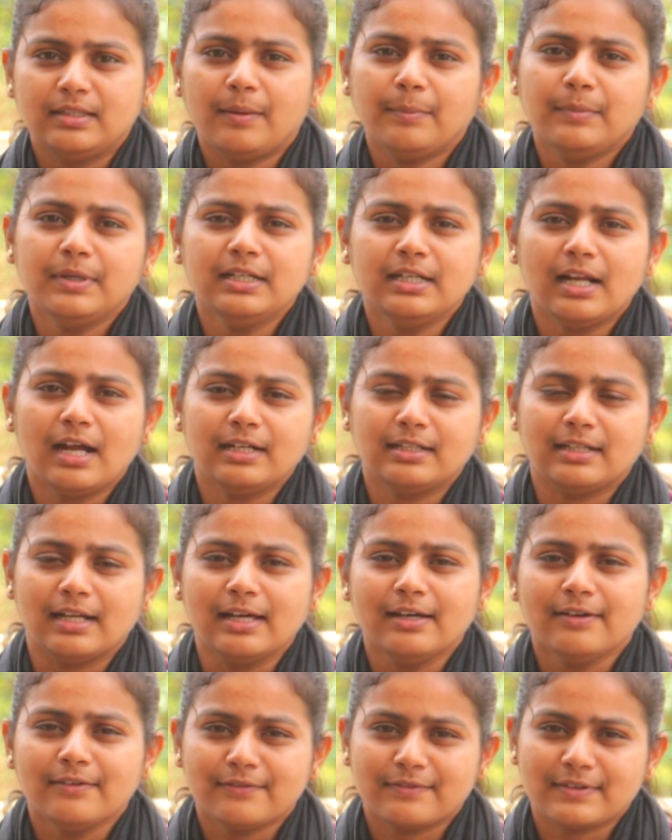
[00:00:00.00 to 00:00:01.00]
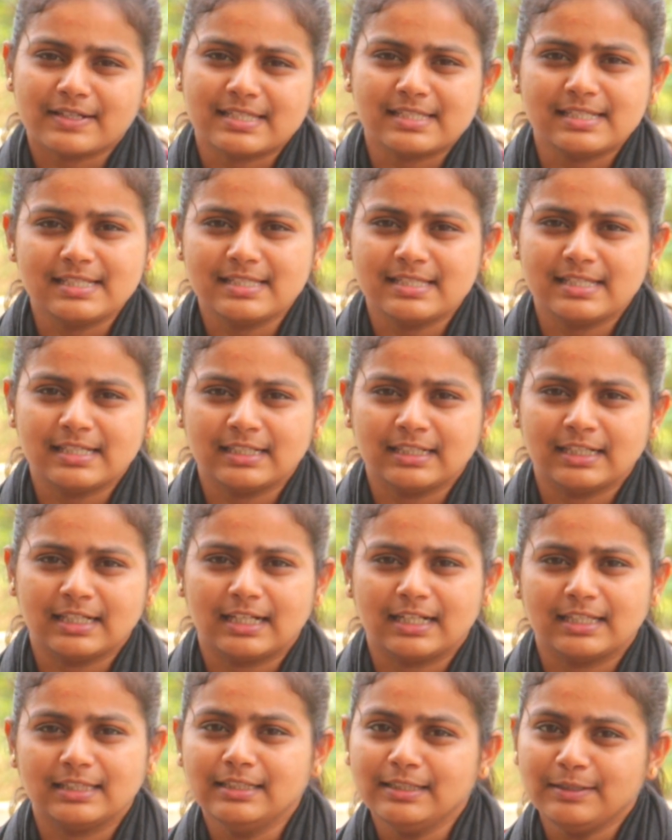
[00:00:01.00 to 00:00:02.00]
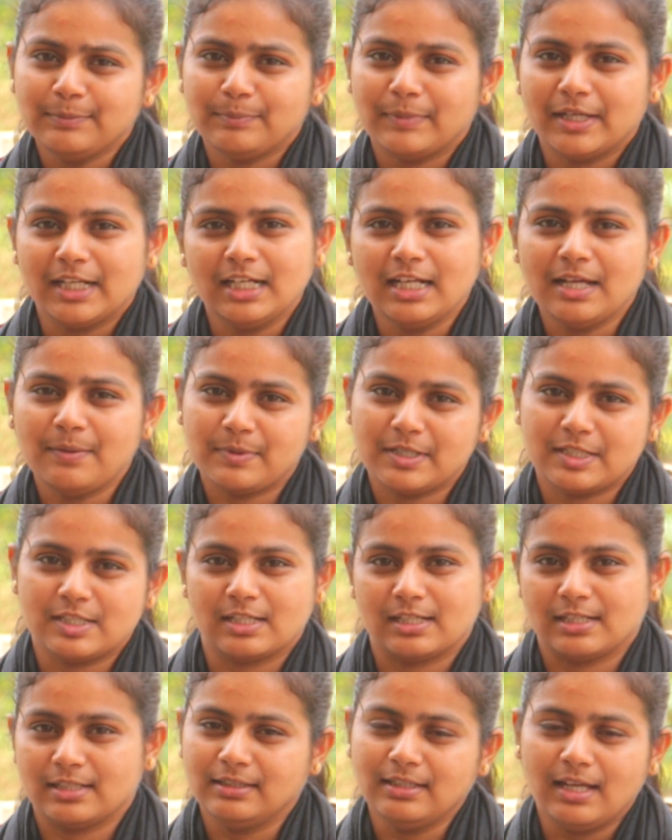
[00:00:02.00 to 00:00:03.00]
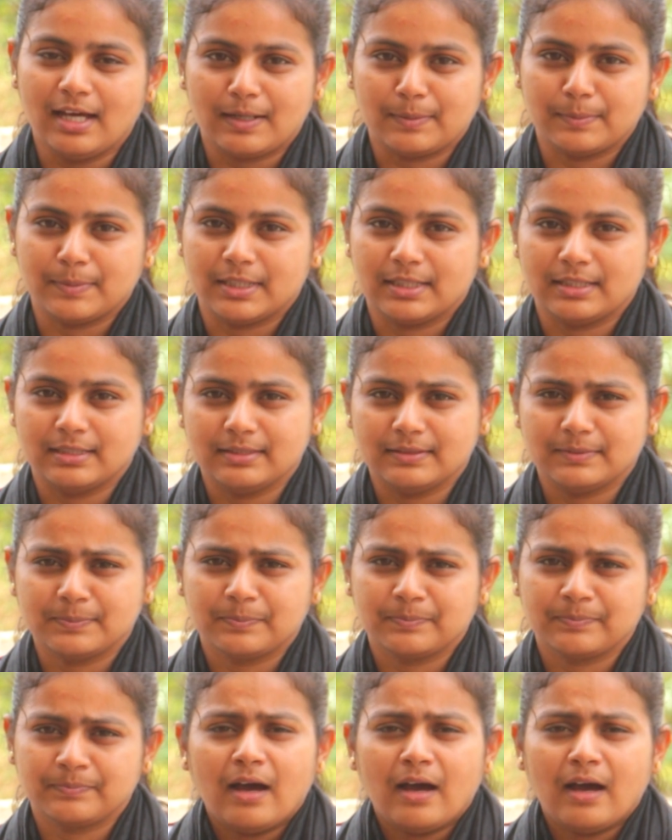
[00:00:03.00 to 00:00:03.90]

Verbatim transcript: தமிழ்நாட்டில் ஃபஸ்ட்டு சீனுங்கிறது மெரினா பீச்சிலேருந்து ஆரம்பிக்குது